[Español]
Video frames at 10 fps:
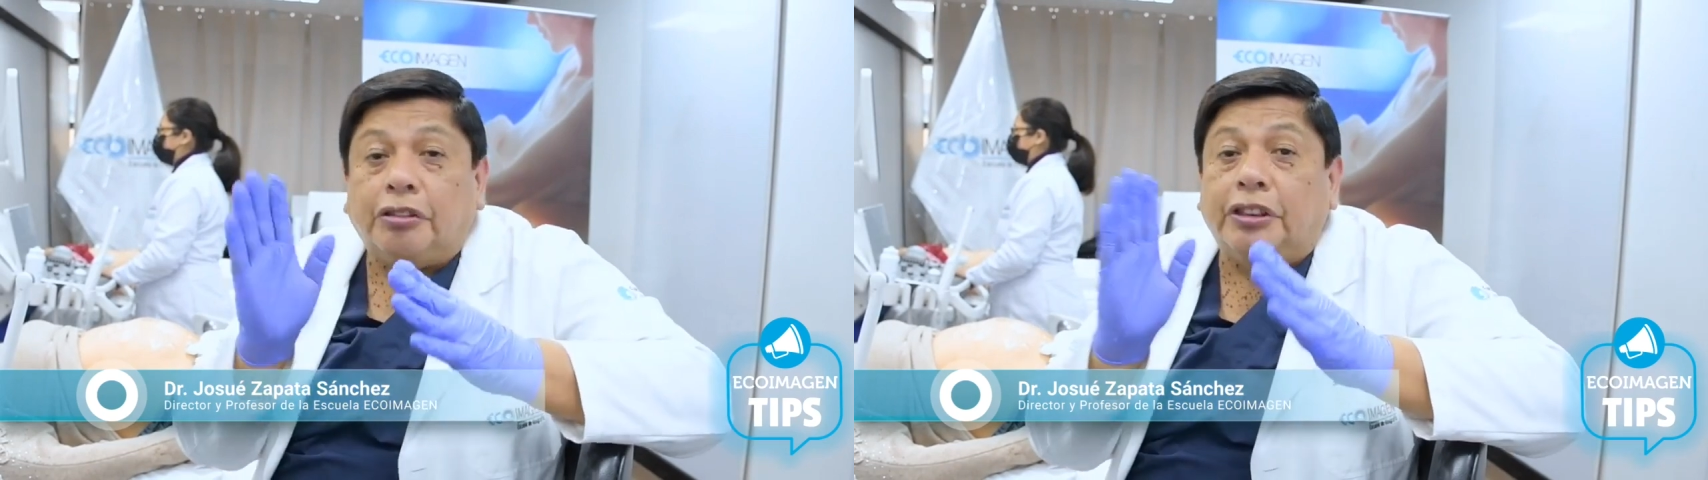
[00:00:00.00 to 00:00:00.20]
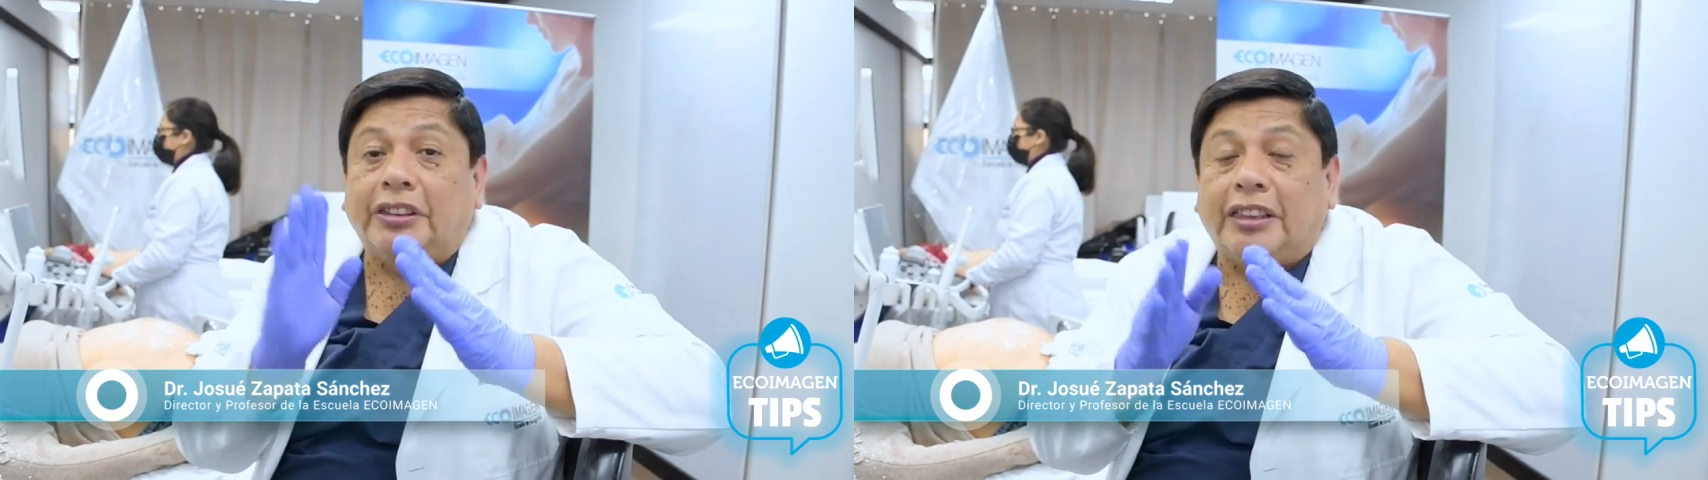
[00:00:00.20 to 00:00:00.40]
es
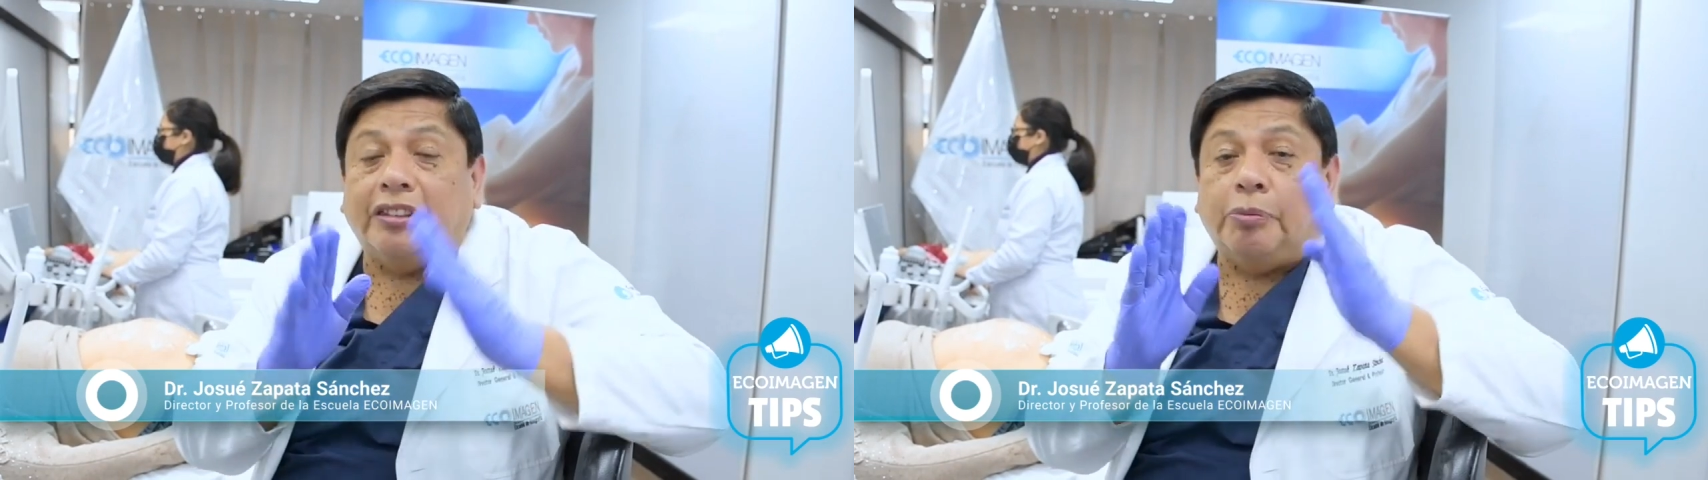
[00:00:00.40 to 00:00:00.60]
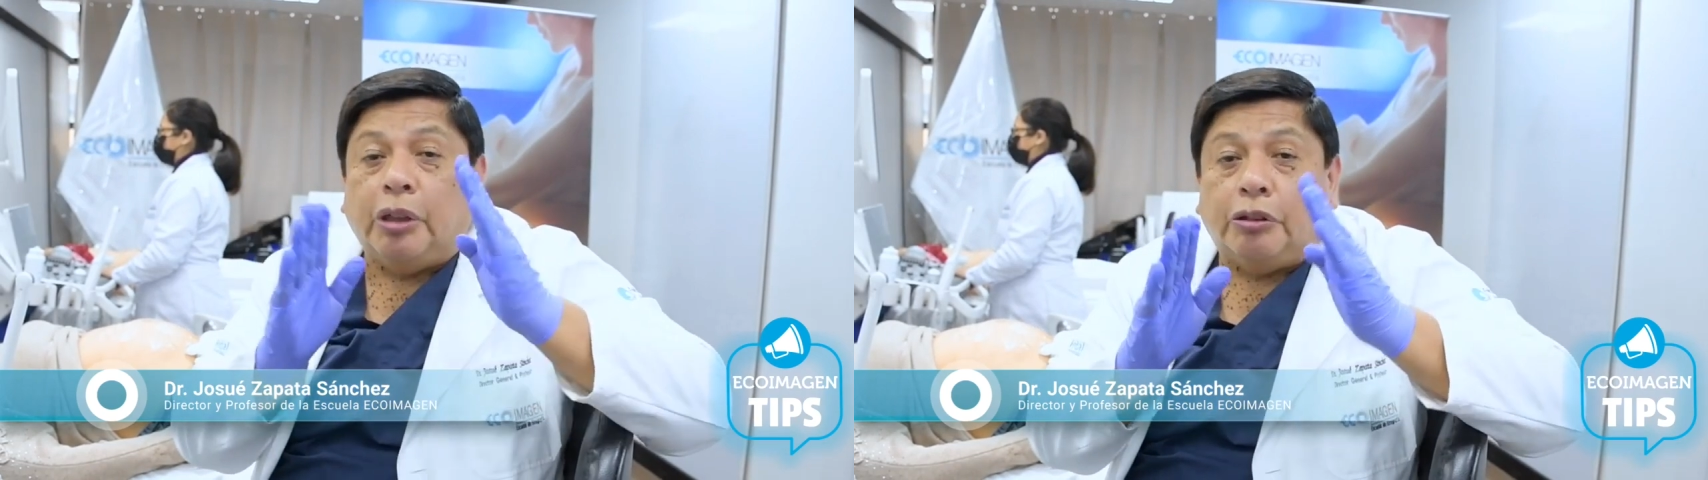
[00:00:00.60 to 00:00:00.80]
orientarse
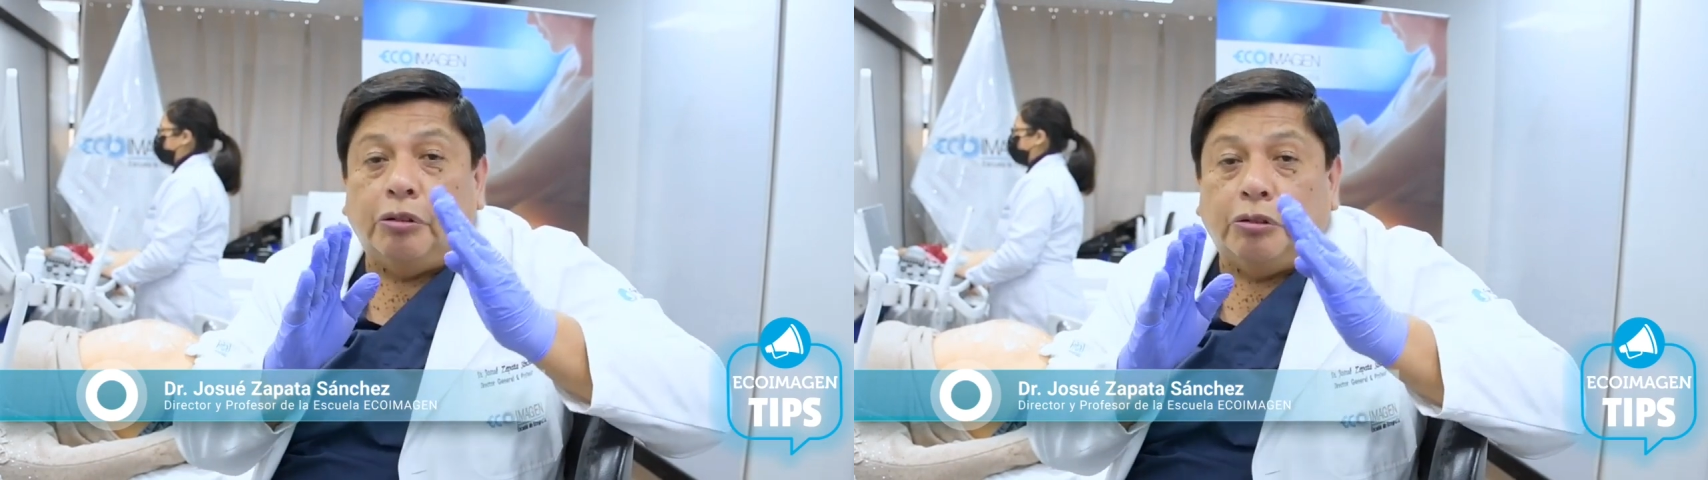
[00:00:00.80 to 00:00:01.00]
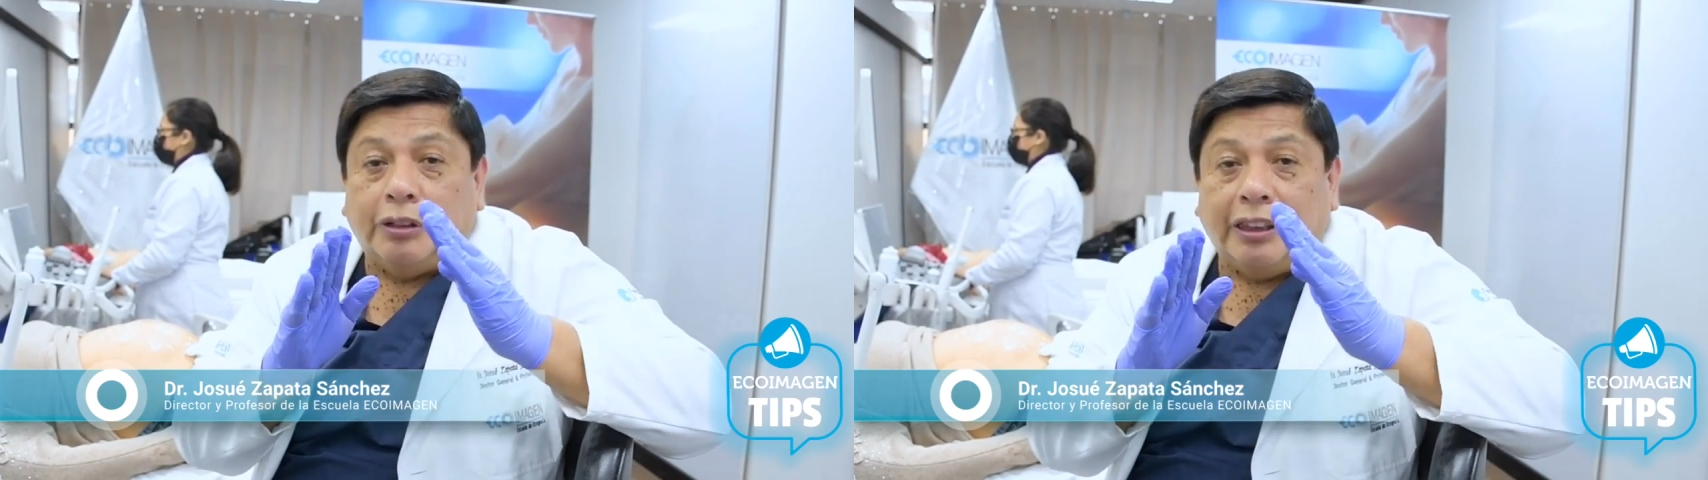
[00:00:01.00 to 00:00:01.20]
por la
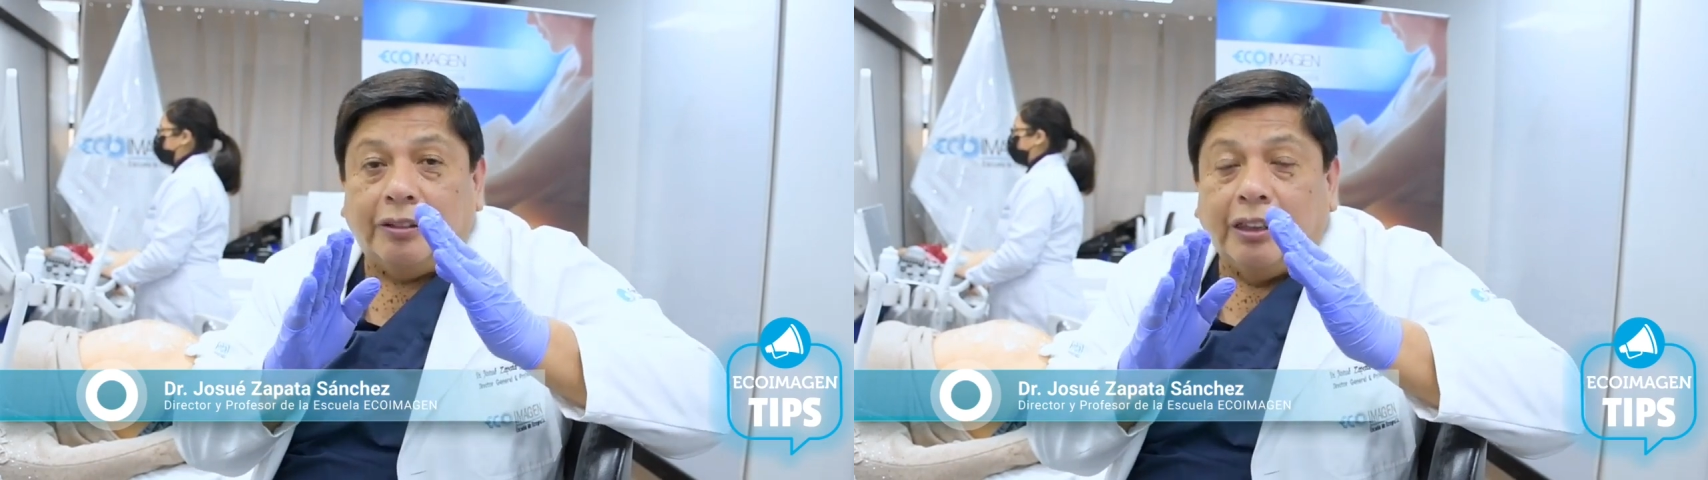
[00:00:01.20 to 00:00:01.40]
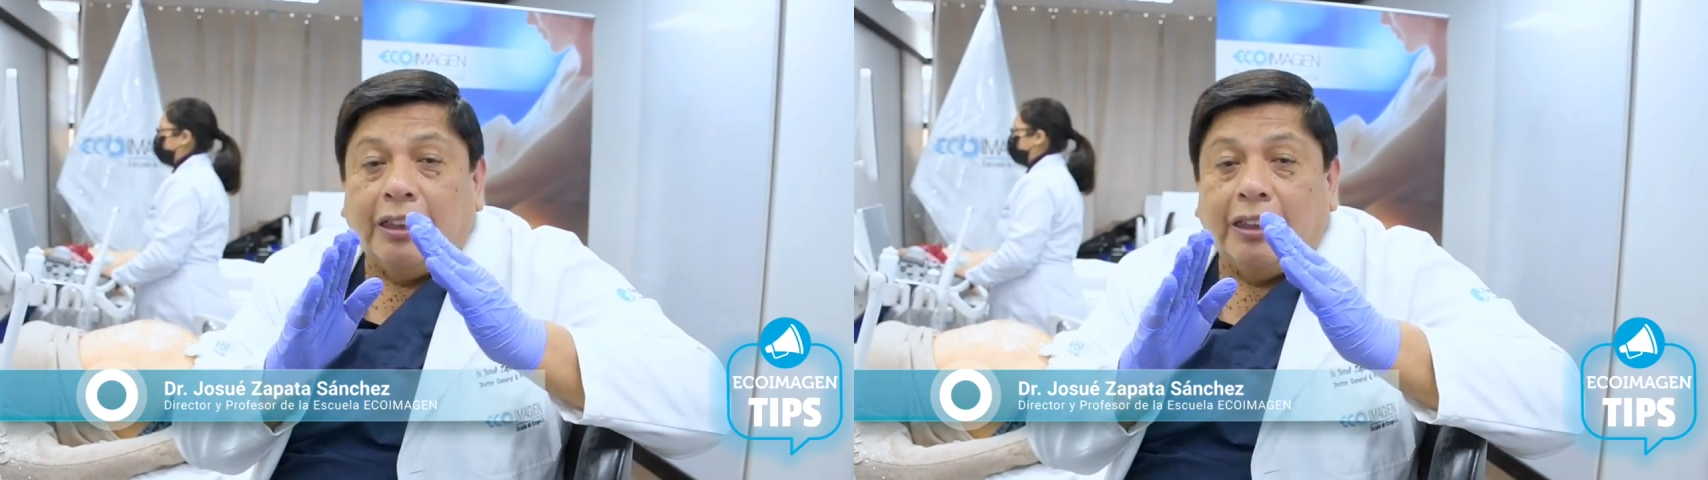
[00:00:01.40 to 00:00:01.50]
columna.